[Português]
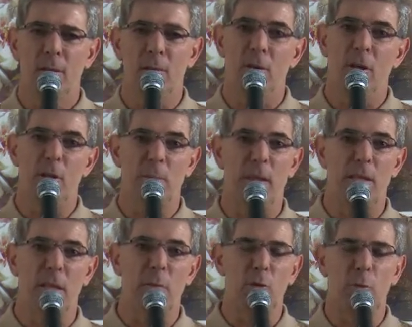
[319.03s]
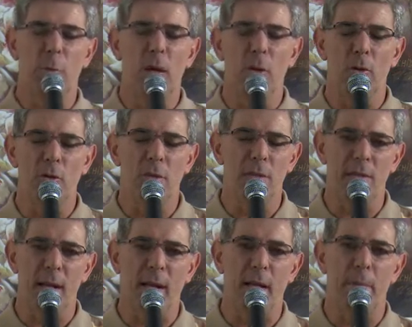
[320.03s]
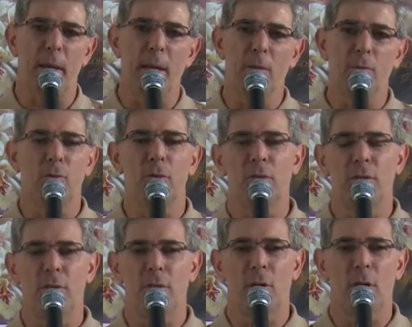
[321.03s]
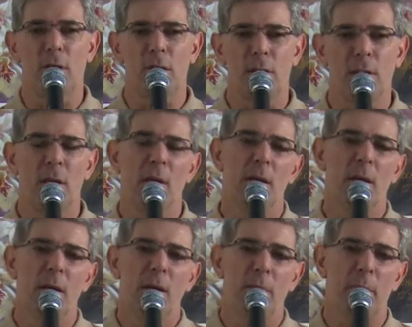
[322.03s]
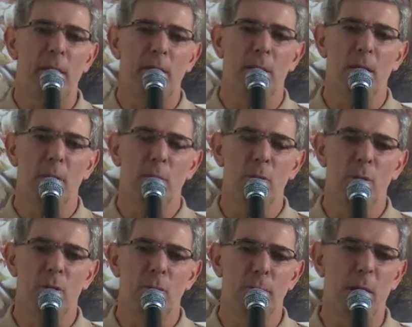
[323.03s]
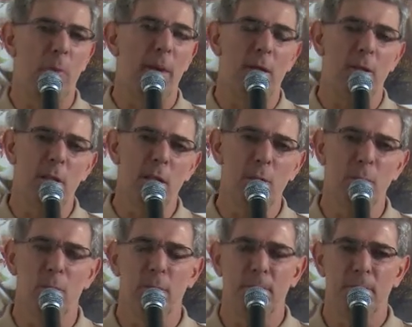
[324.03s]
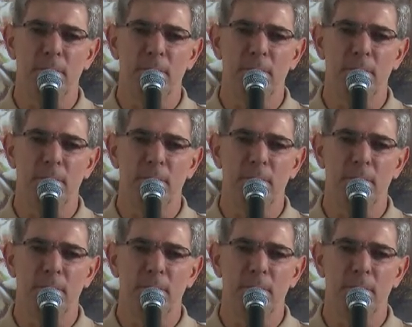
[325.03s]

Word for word: Nós passamos pelos sacramentos, nós passamos pelo batismo,